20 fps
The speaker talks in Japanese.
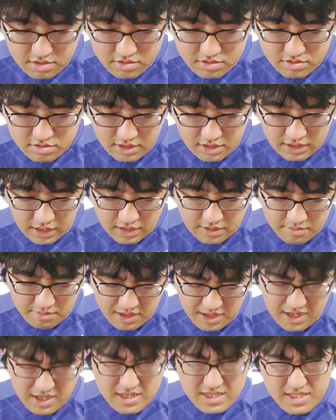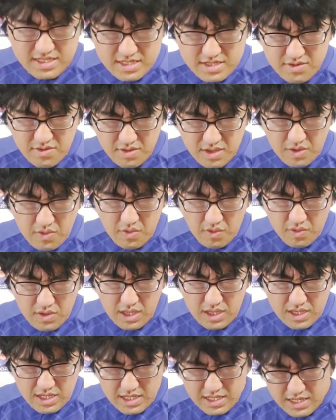いうあたり、まあ一応ね、ここ
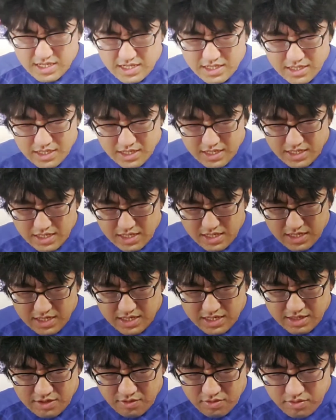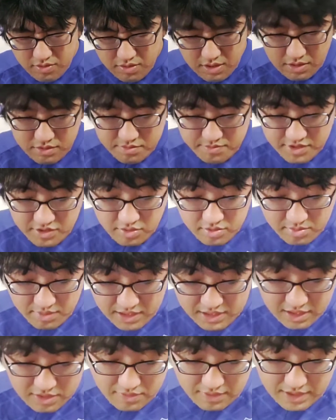でギリギリギリのところで踏みとど
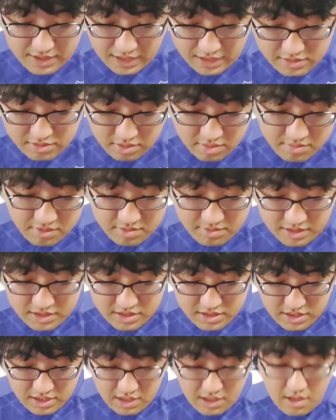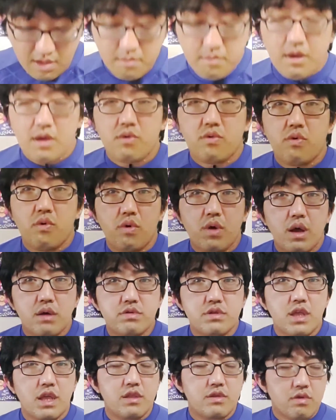まったとは言えると思います。まあ、降
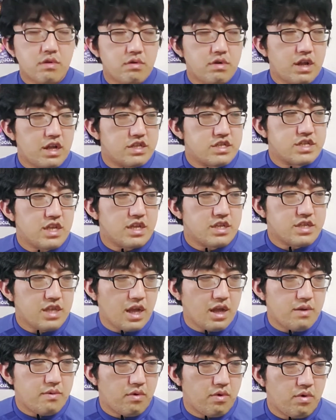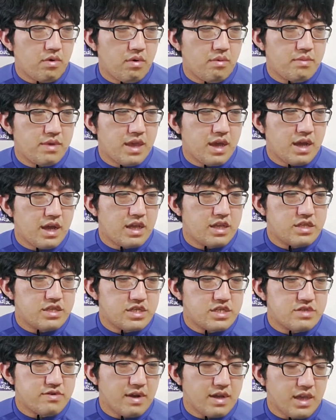格点との勝ち点差、大宮が
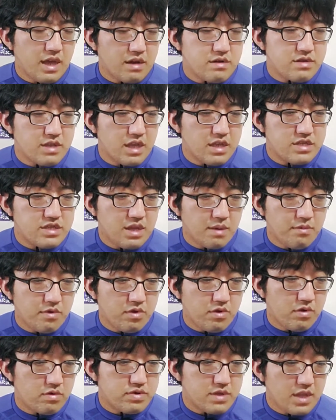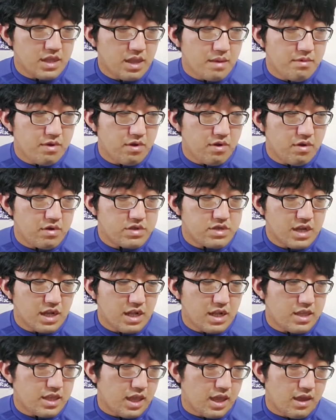一時は逆転したものの、再び追いつか
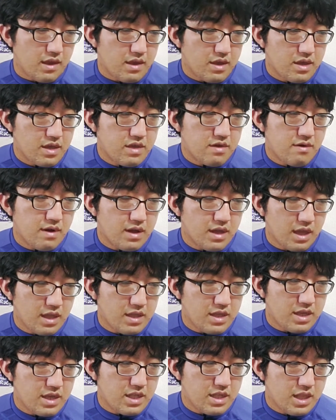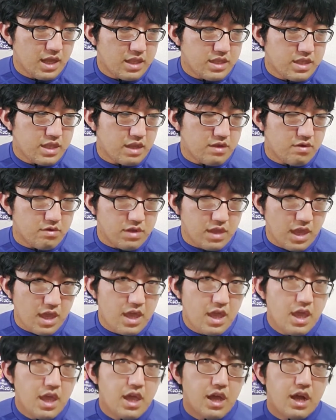れて引き分けになったの
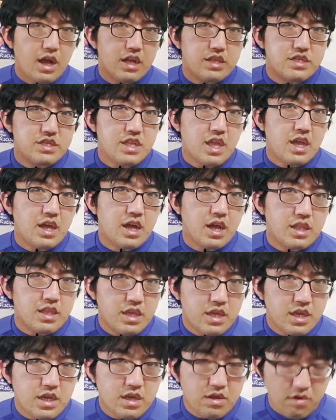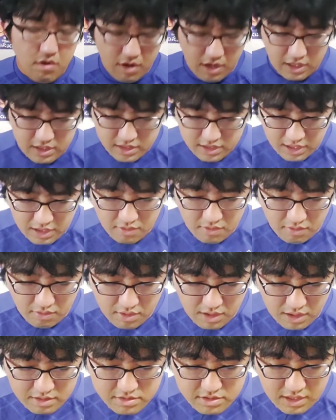で、勝ち点が2広がって、
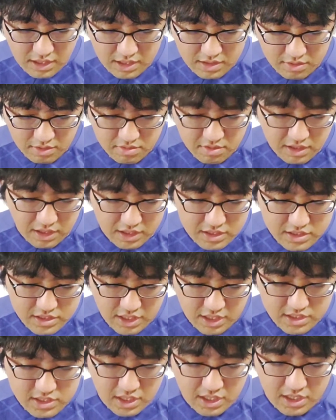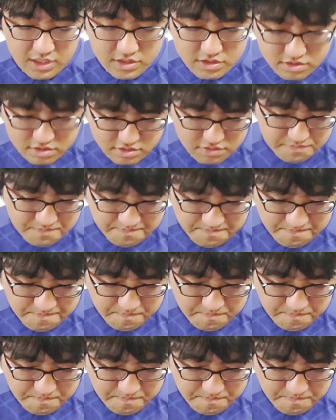降格圏との勝ち点差が10。